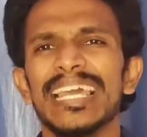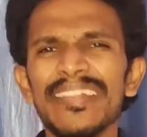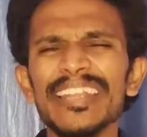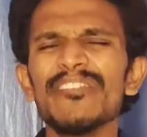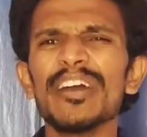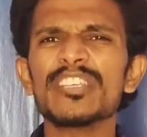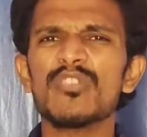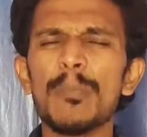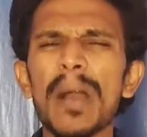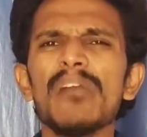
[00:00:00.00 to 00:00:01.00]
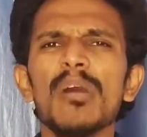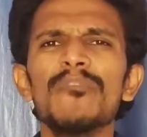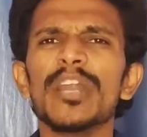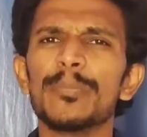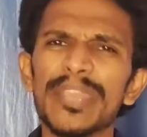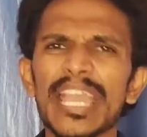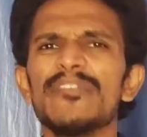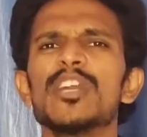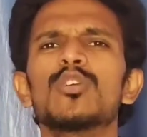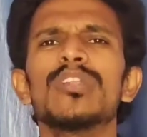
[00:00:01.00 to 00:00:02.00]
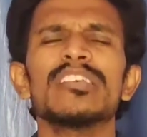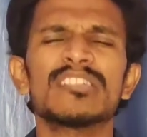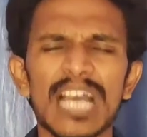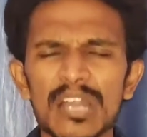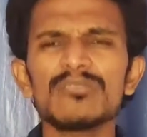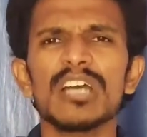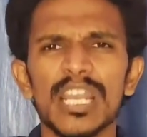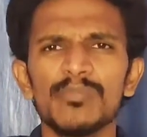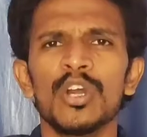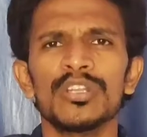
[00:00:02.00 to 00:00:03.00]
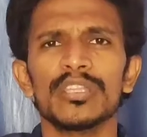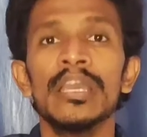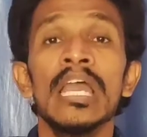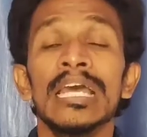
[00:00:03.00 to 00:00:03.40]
లేదంటే వారి స్వభావం వారి బిహేవియర్ కూడా ఇష్టానుసారంగా ఉంటుంది